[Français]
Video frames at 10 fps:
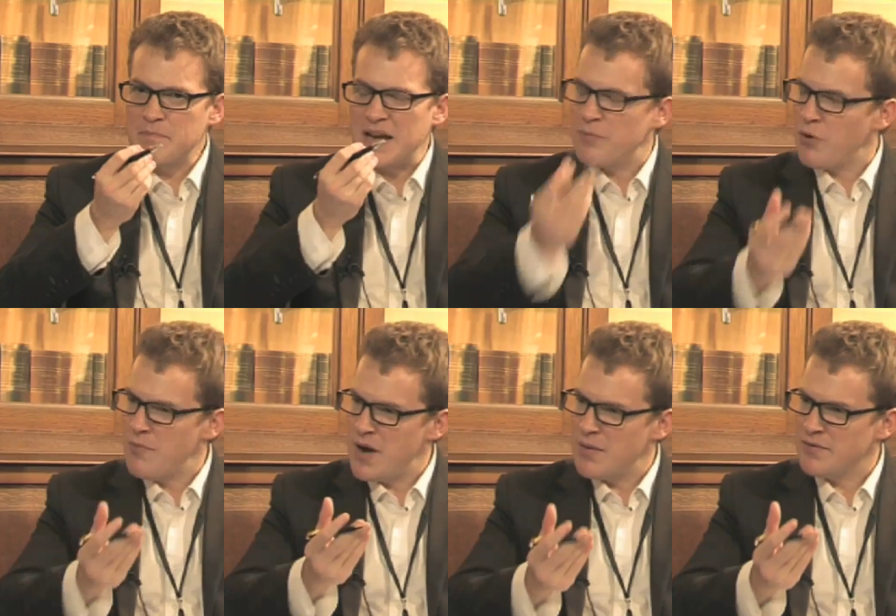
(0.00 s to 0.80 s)
Mais
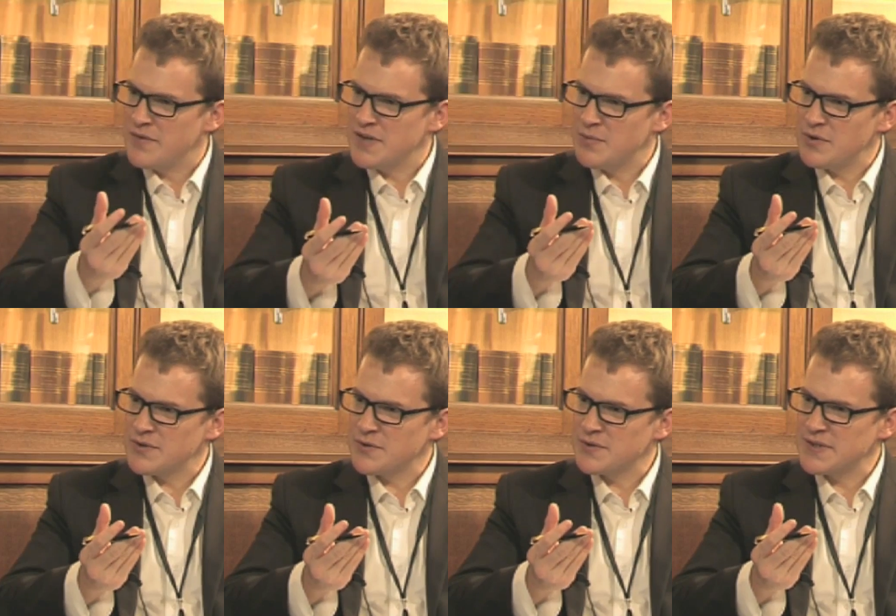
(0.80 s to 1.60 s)
l'improbable,
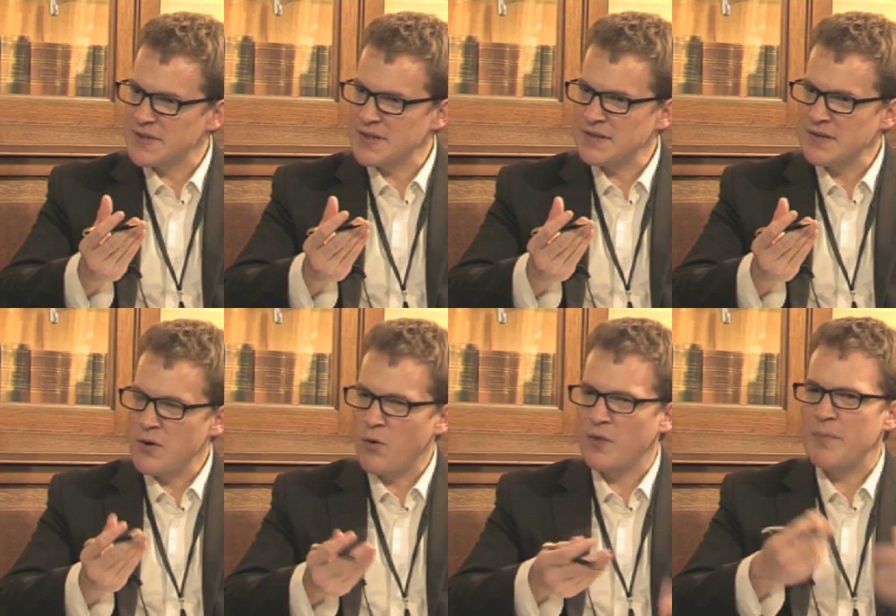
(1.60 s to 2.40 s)
finalement, est-ce que c'est.
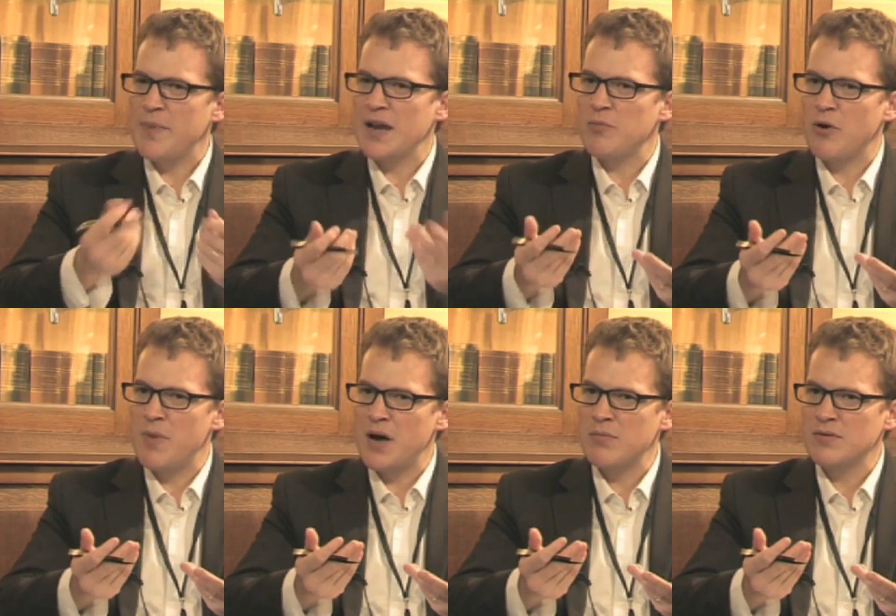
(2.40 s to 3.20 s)
On appelle
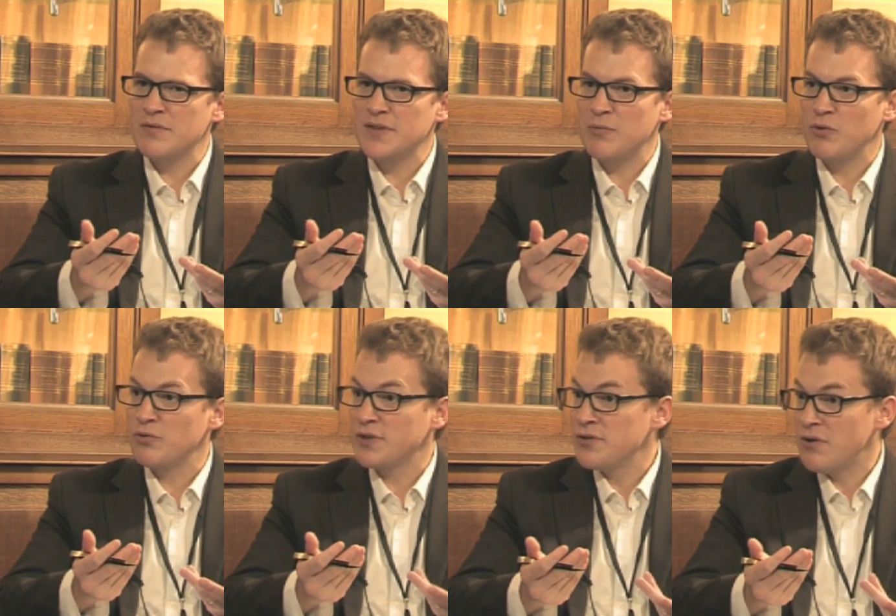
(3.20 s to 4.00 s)
improbable, finalement,
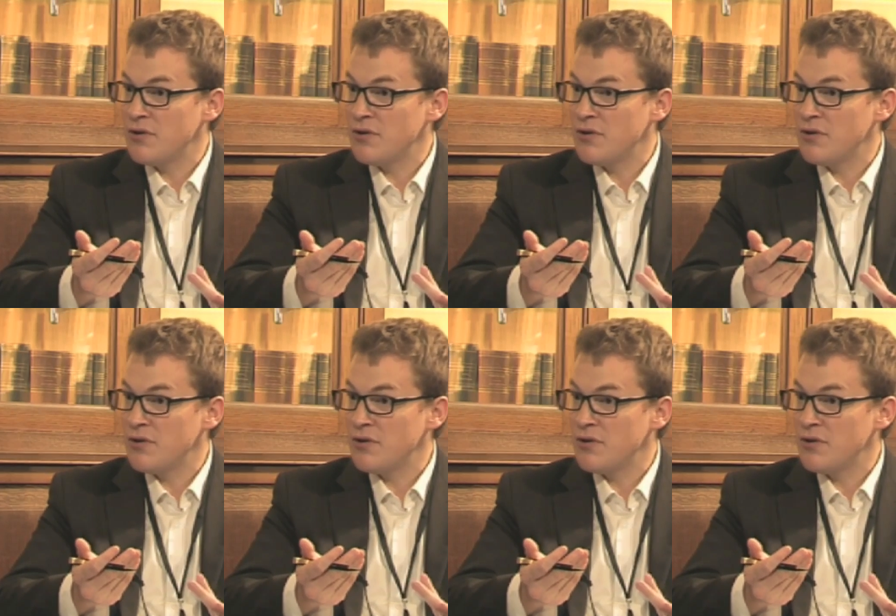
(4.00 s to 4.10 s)
notre